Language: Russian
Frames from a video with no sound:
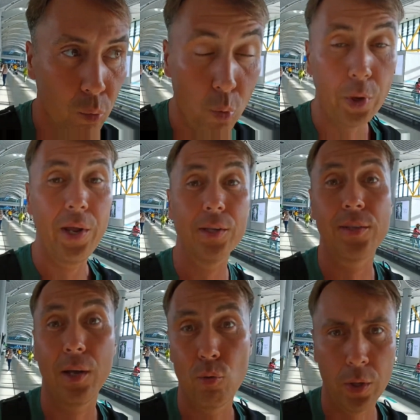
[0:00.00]

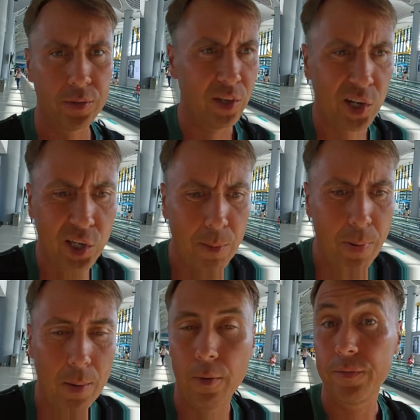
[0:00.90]
турецкая, турецких
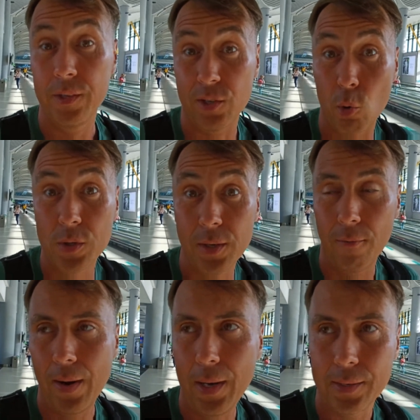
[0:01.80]
кебабов здесь хоть
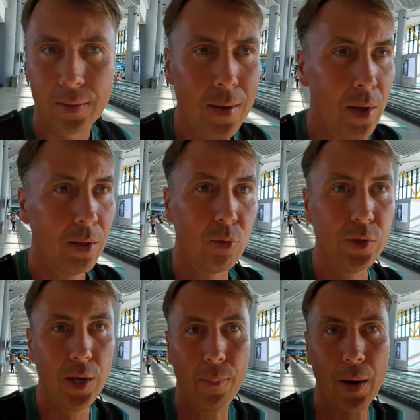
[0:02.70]
завались
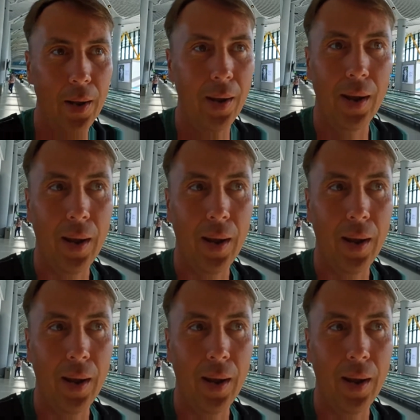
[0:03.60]
друзья мои,